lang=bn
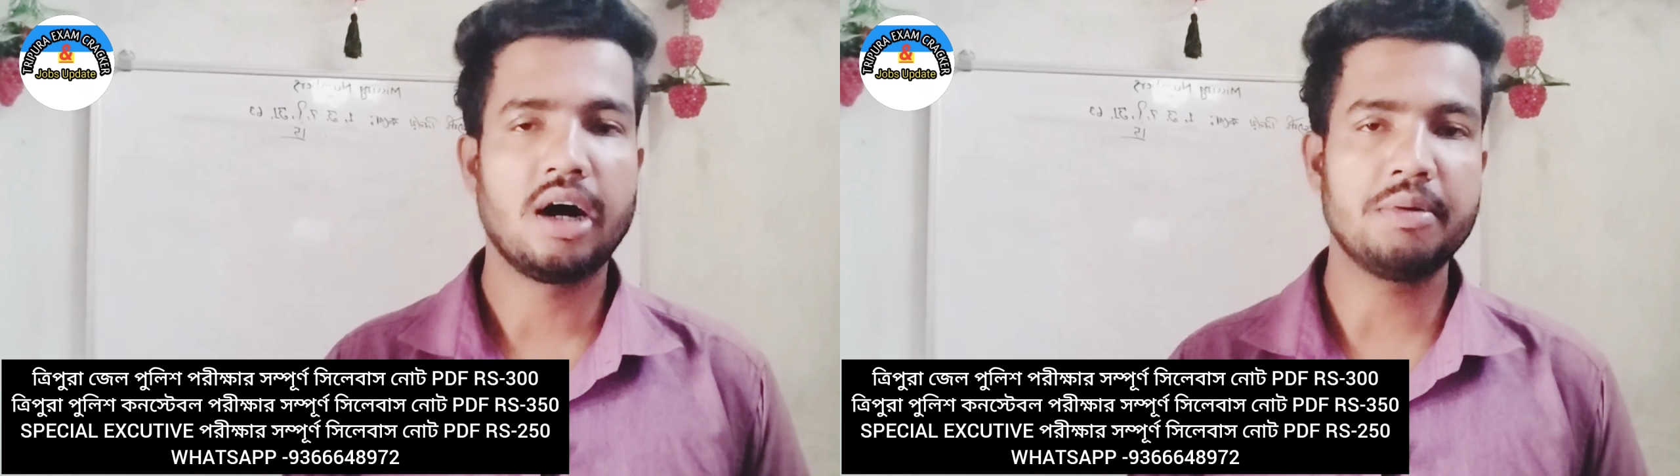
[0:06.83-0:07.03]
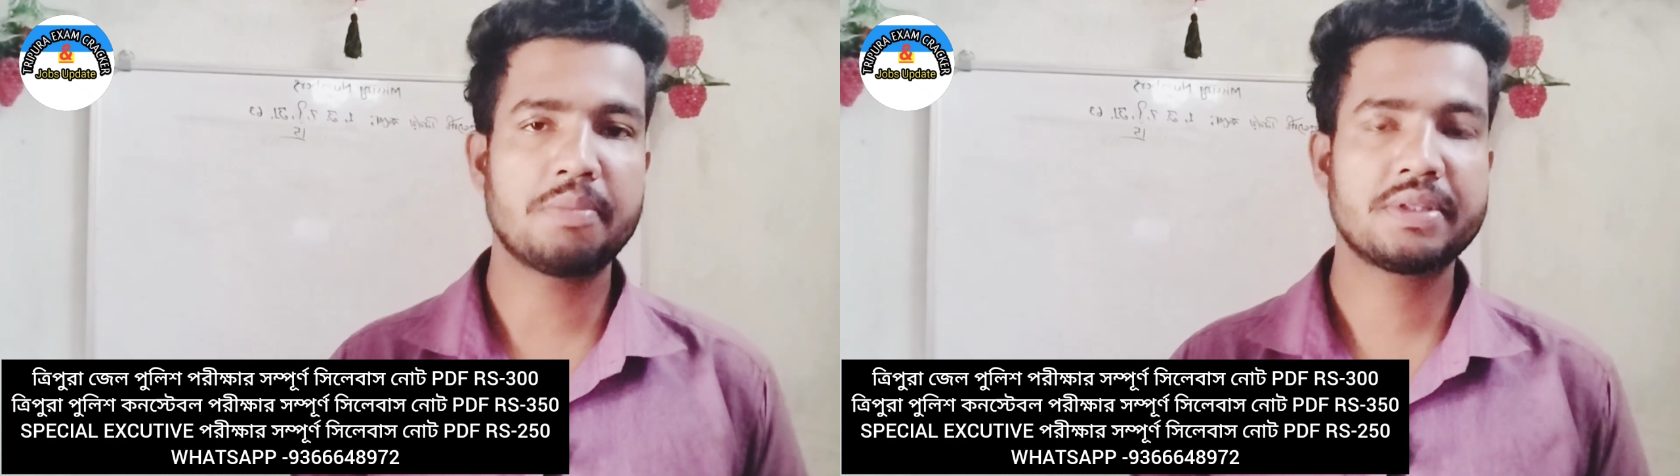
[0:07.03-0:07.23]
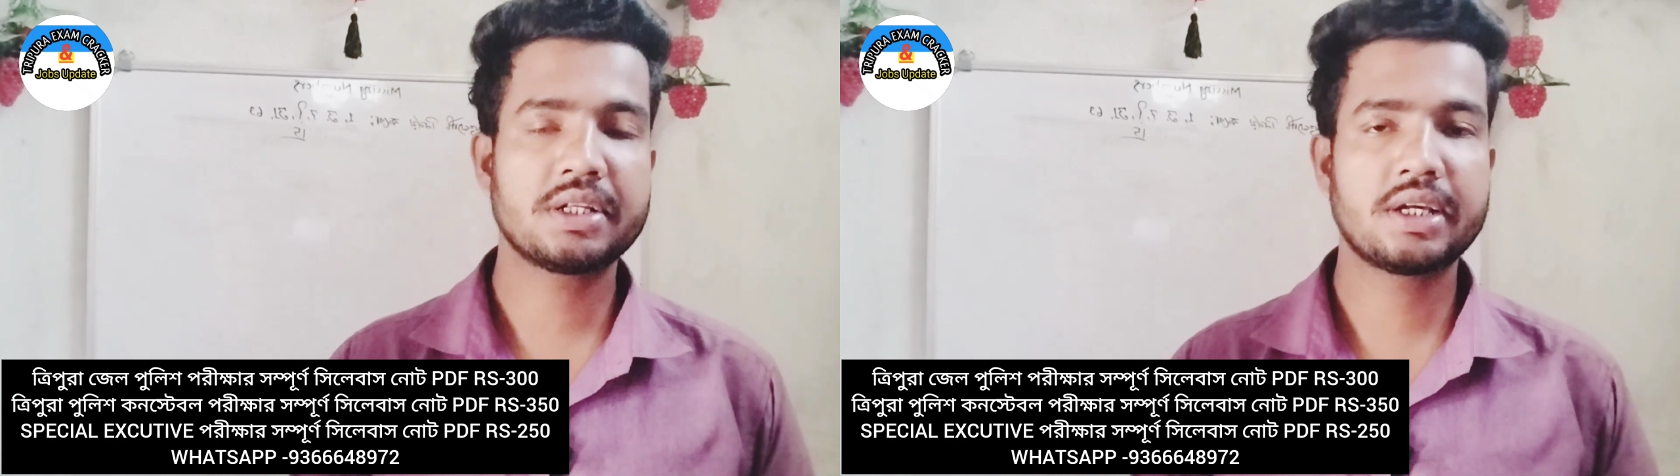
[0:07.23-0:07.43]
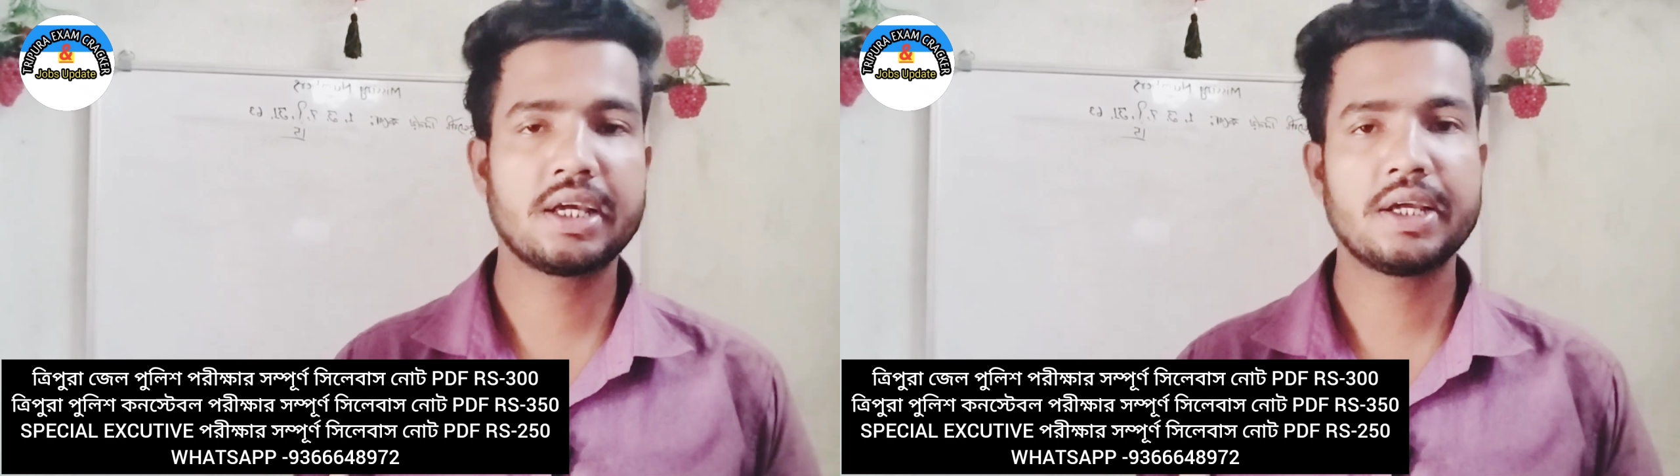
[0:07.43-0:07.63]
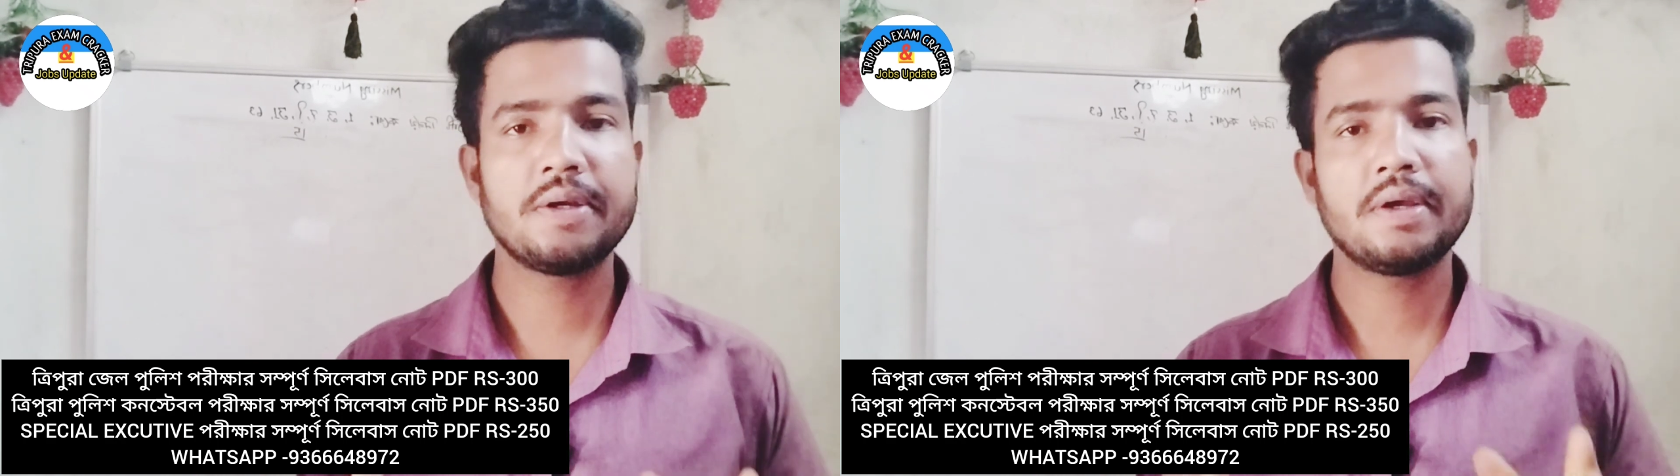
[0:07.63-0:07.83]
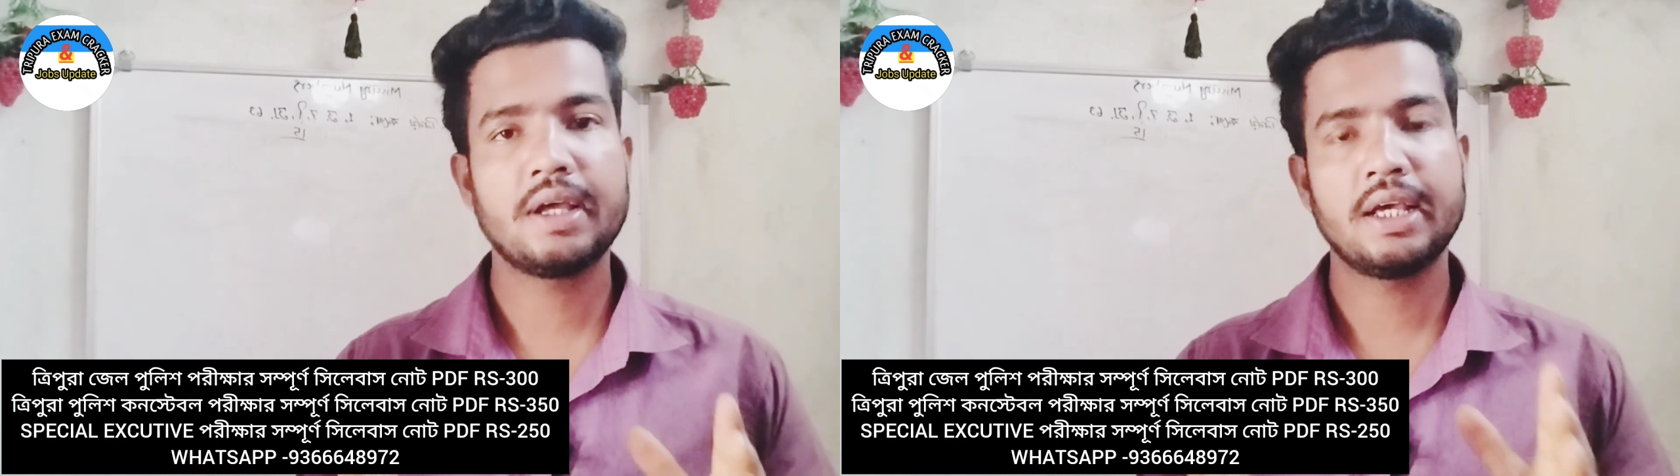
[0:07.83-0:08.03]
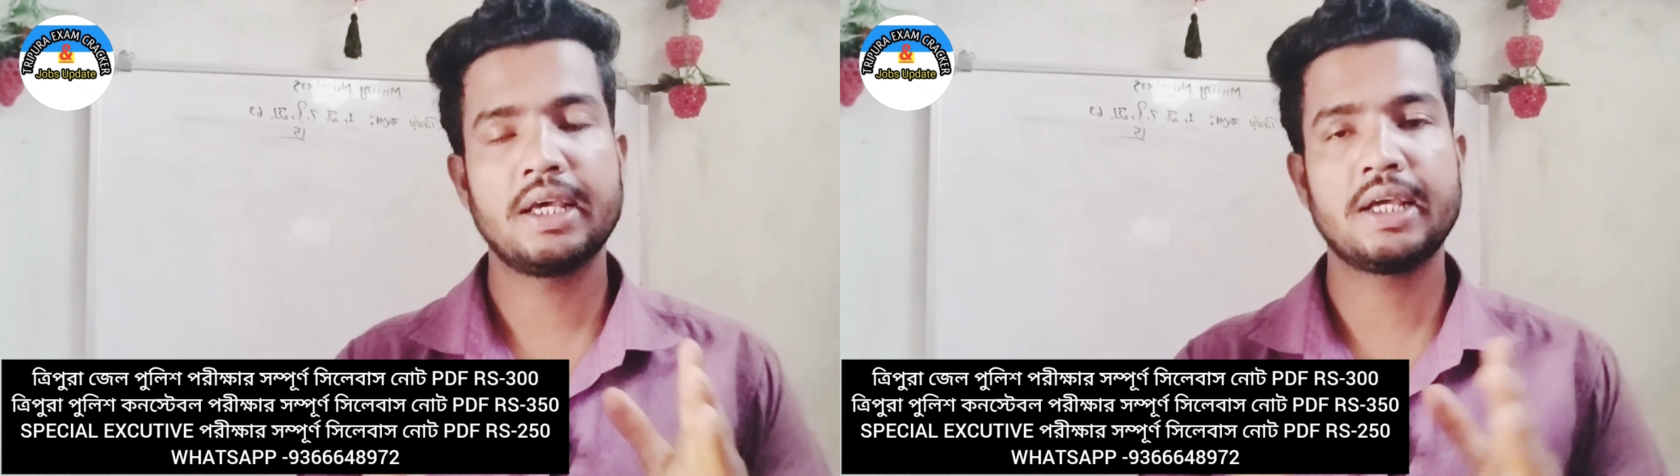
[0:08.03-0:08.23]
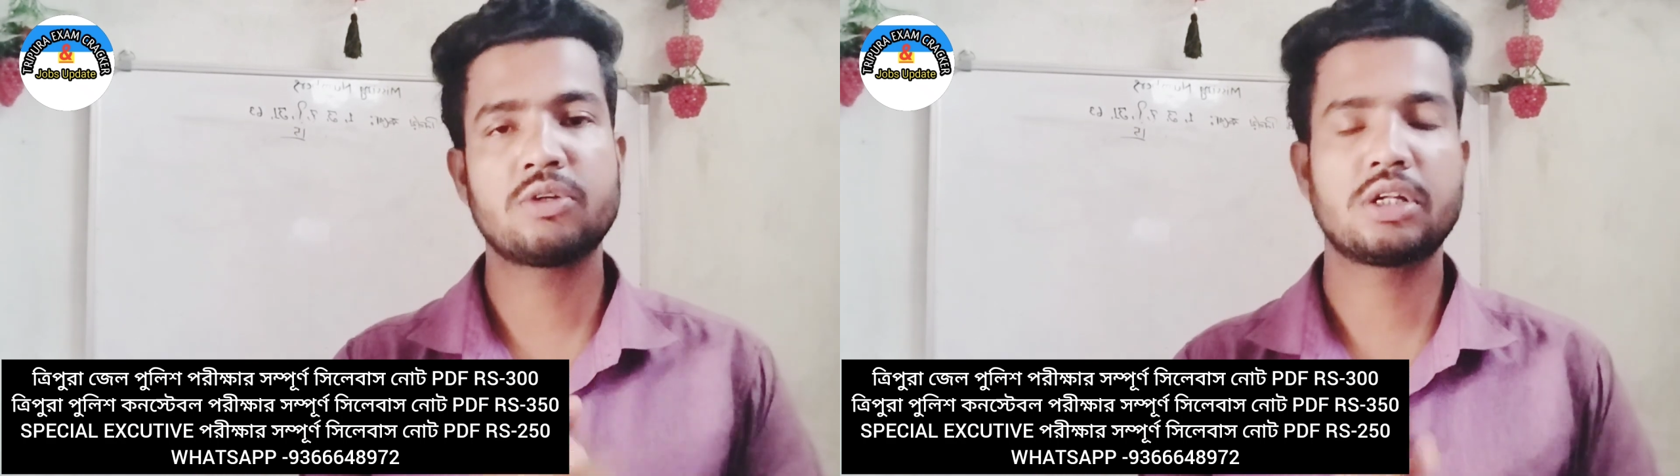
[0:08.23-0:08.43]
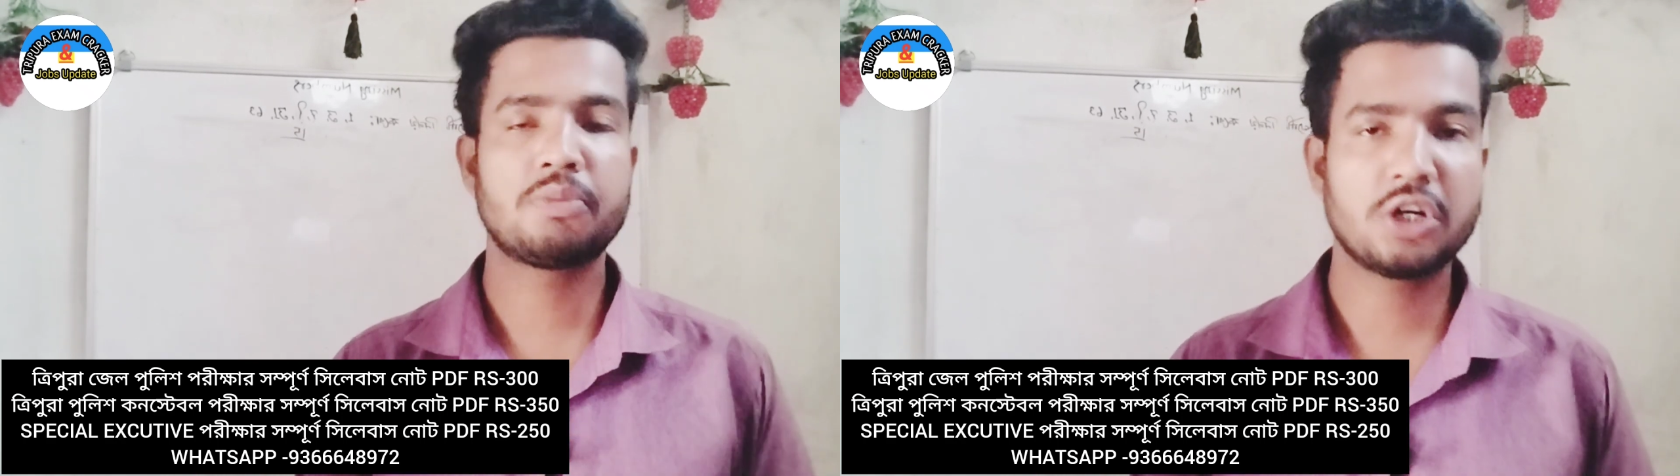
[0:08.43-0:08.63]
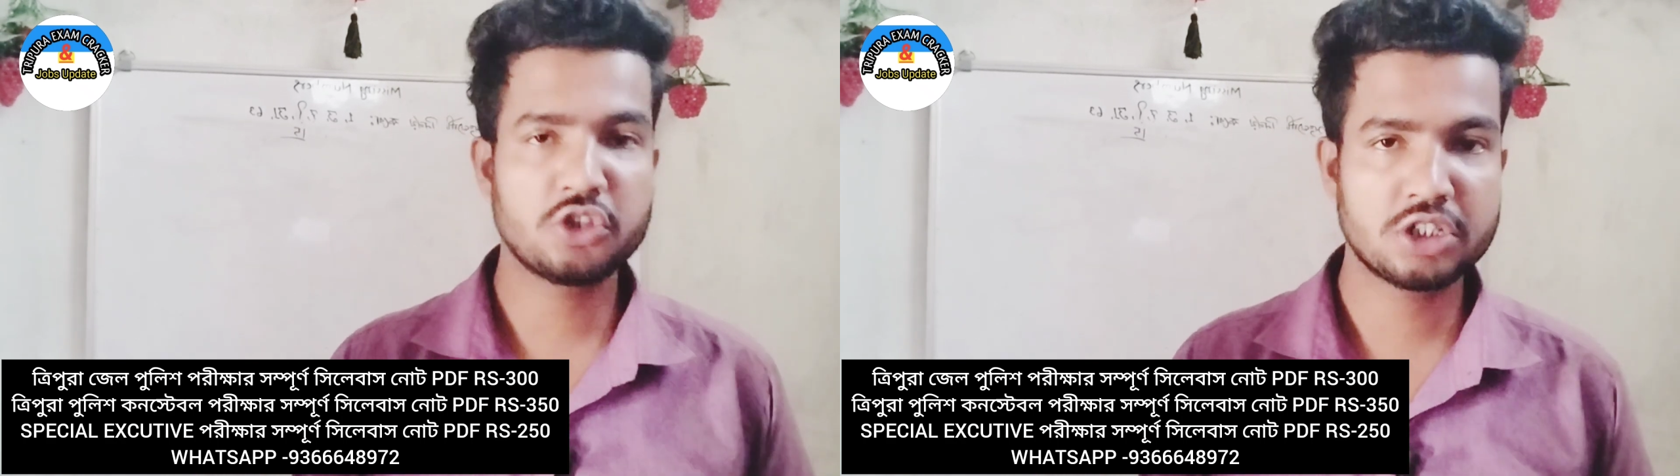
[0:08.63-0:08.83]
আমি আপনাদেরকে এই কথাটা
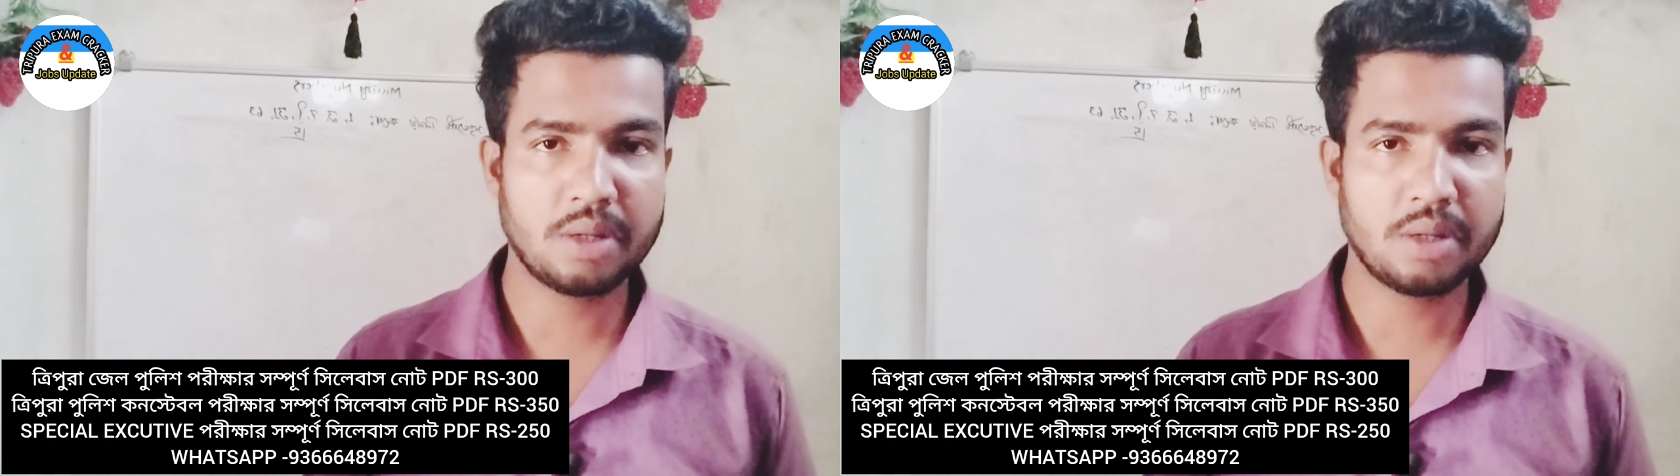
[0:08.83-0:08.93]
বলার জন্য